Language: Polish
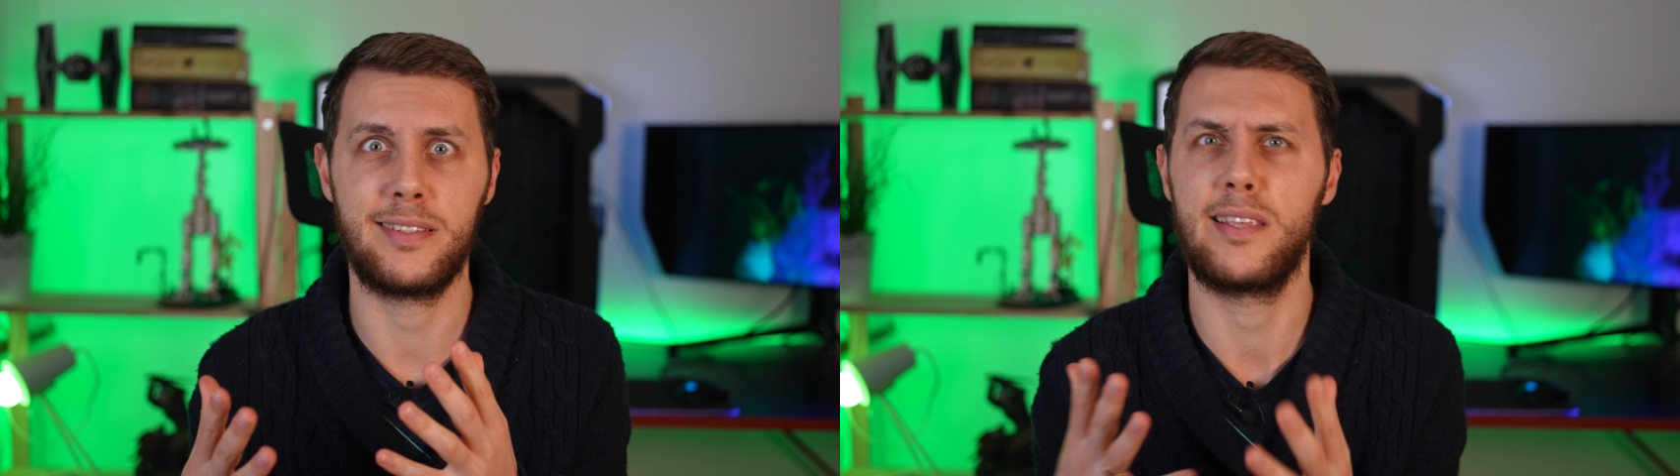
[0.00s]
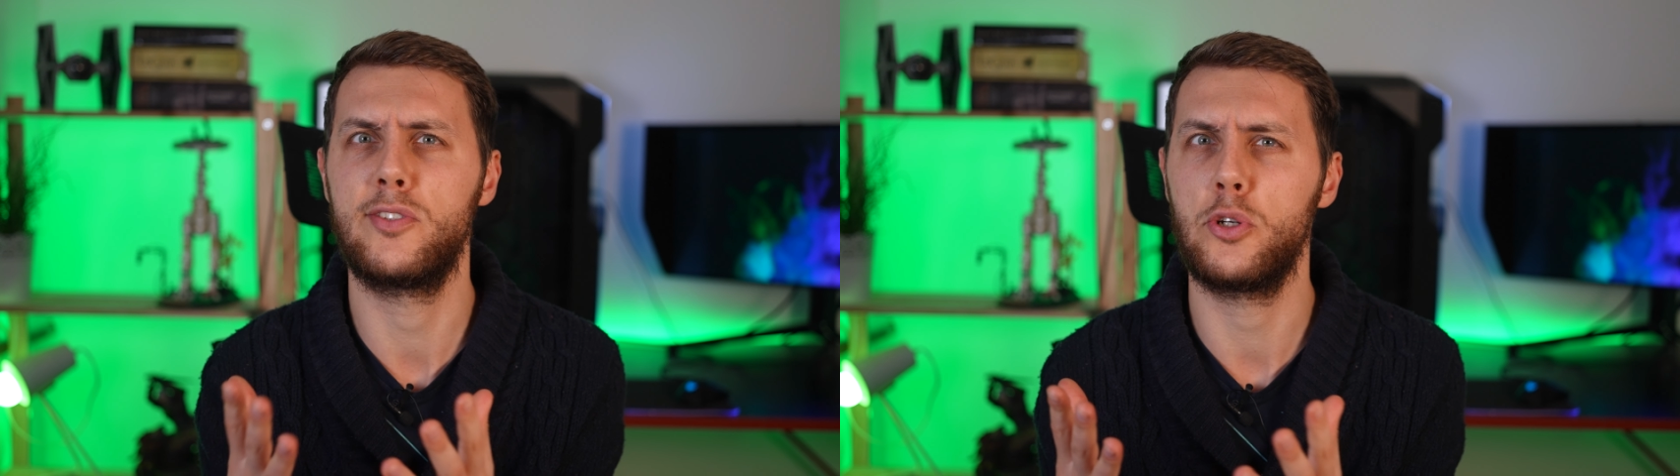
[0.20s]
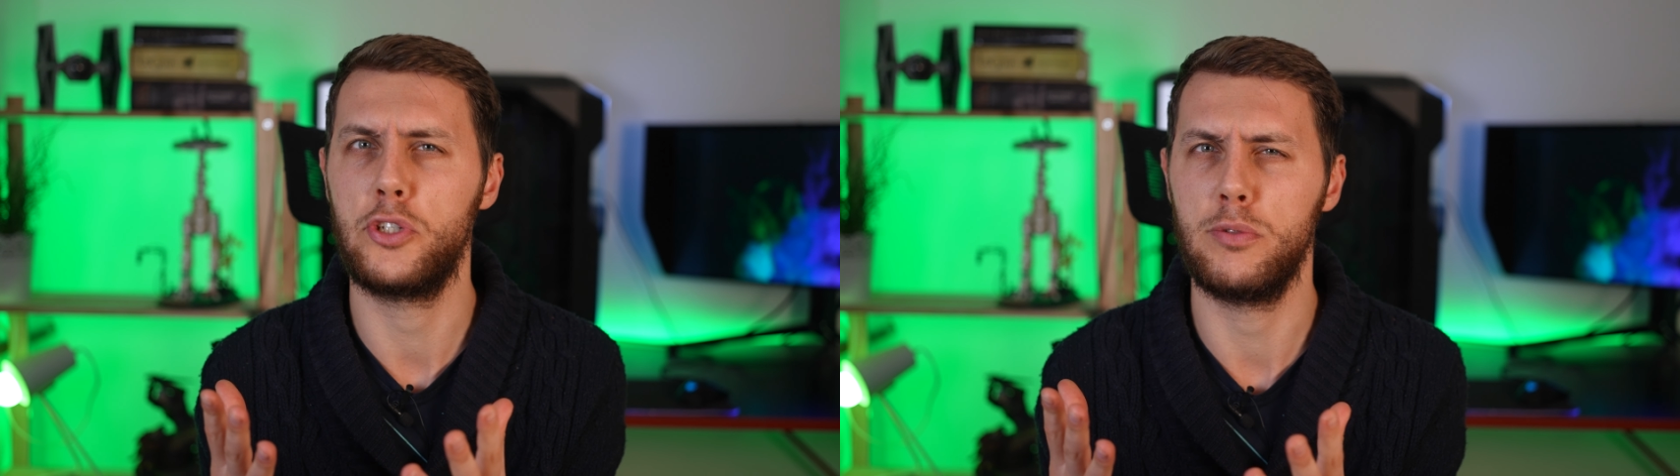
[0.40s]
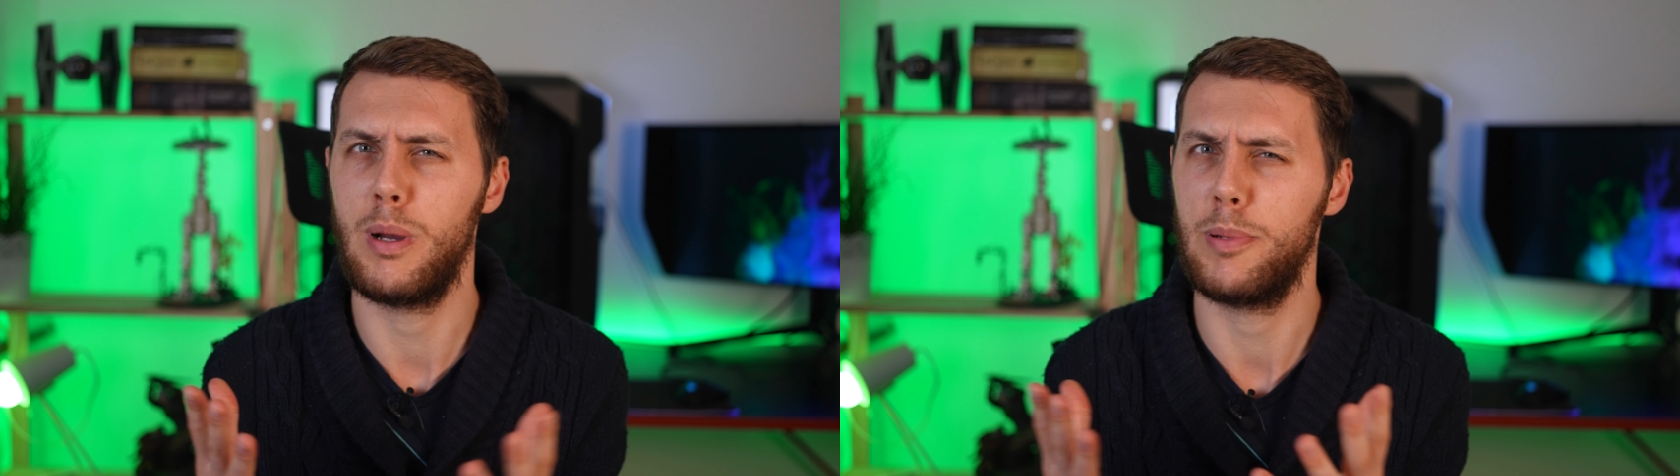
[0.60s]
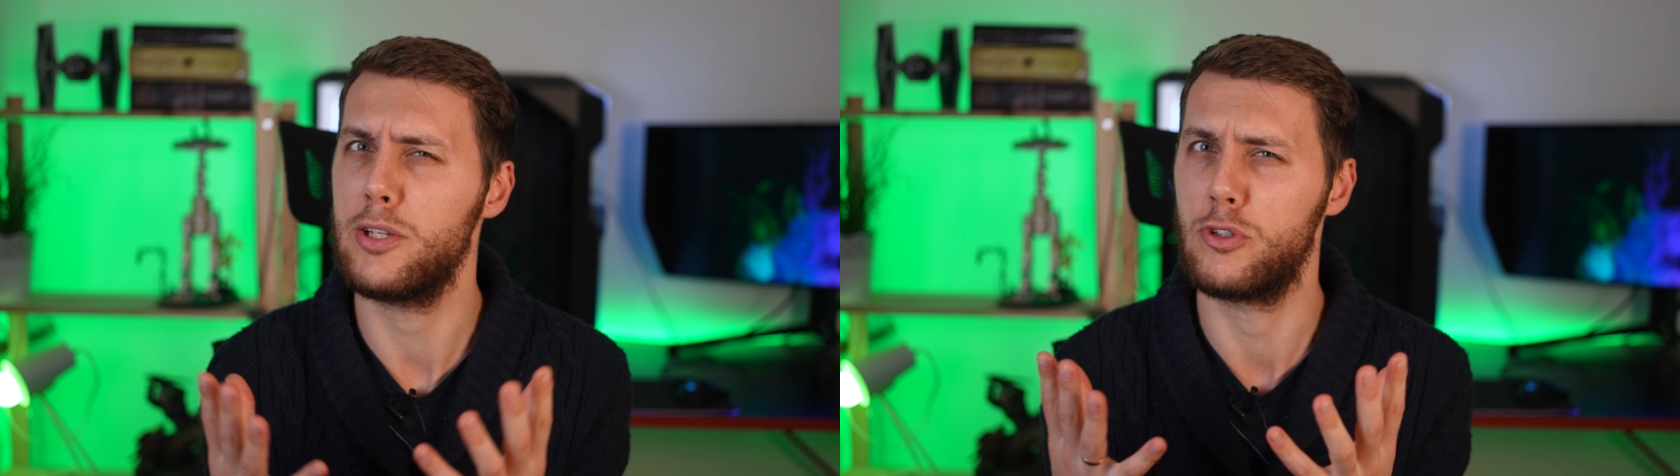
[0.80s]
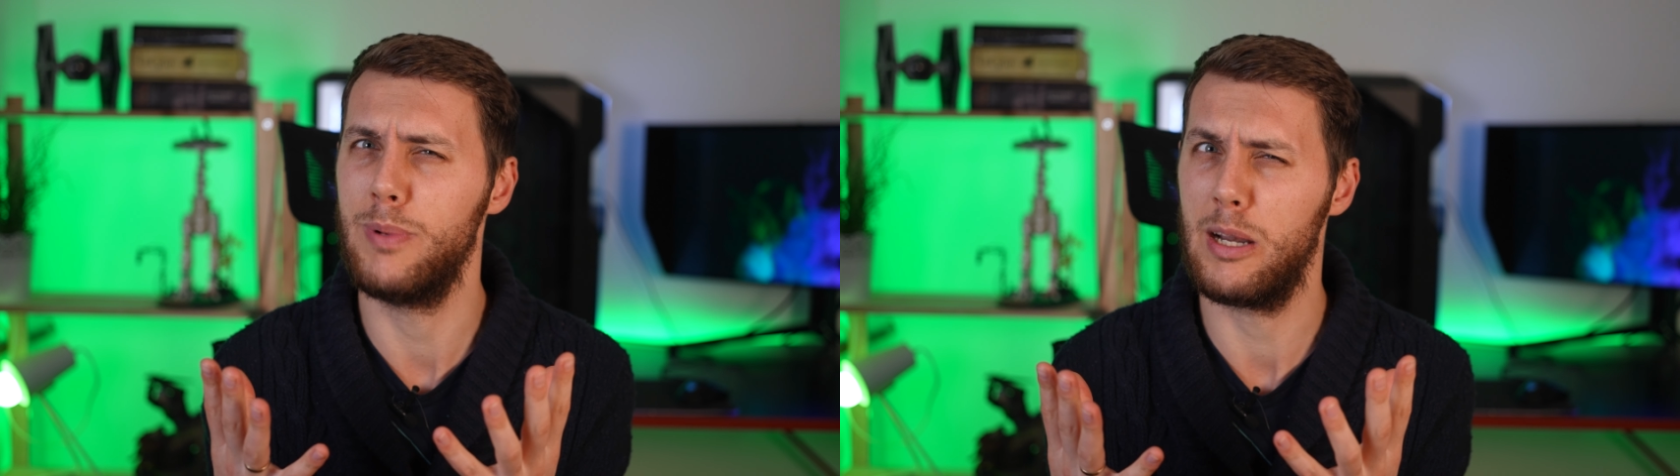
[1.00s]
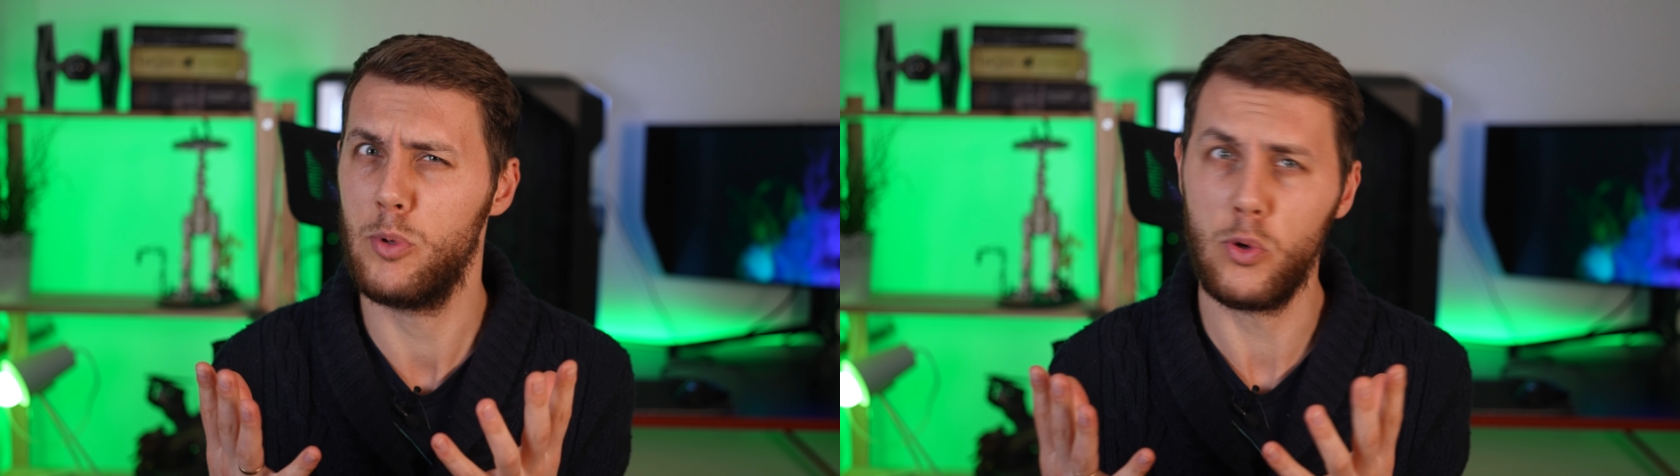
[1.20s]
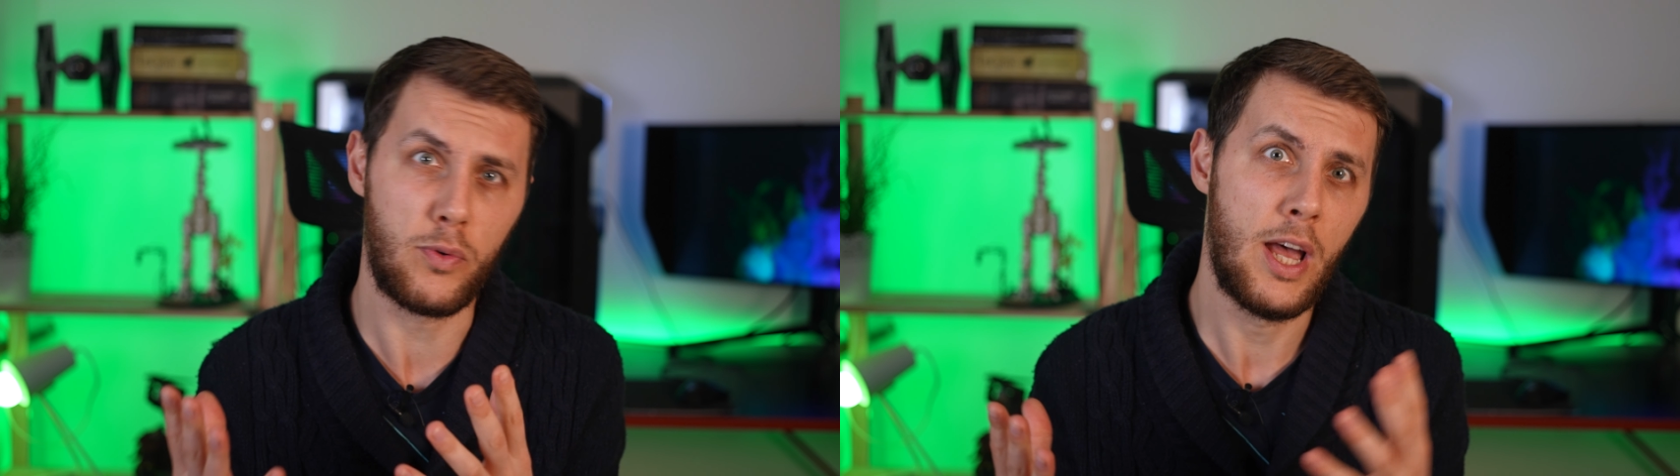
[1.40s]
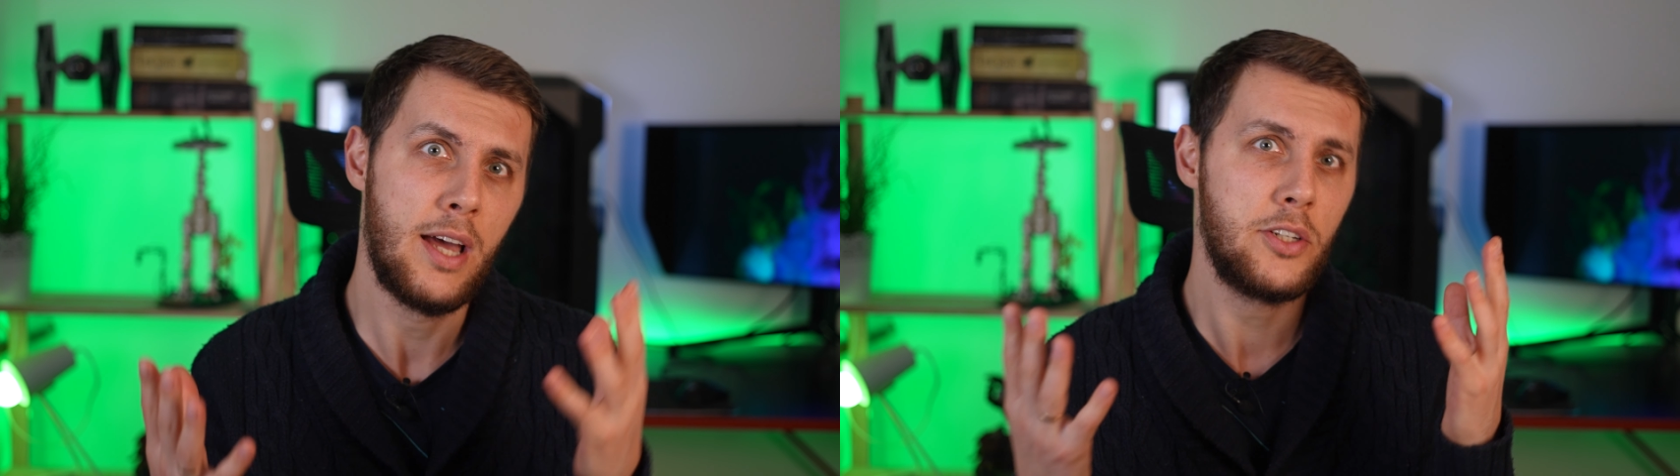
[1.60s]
zazdrościła blasku marmurów,